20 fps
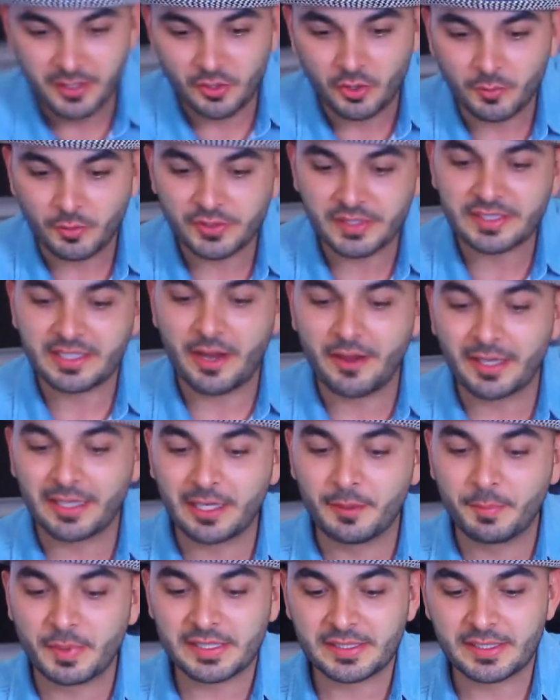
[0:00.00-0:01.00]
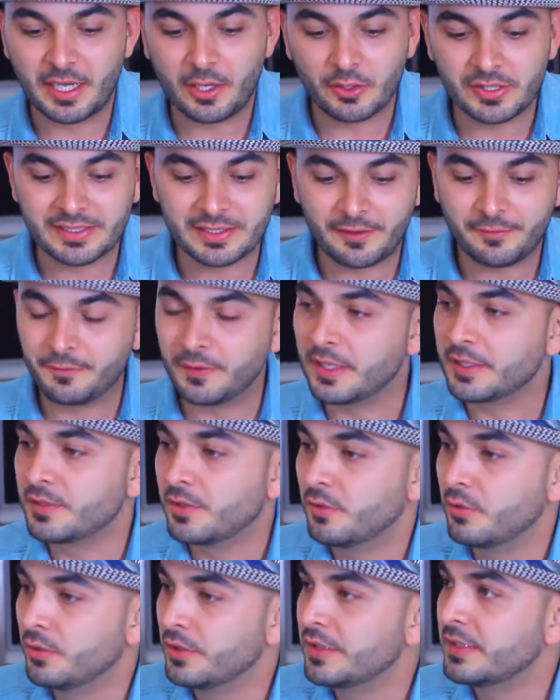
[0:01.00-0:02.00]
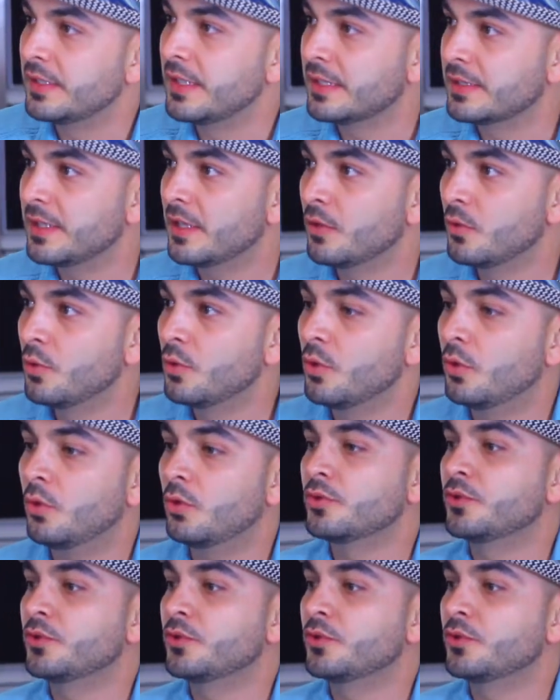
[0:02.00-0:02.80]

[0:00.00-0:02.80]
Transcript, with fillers: ¿Cómo se sabe que el pescado está fresco y si es seguro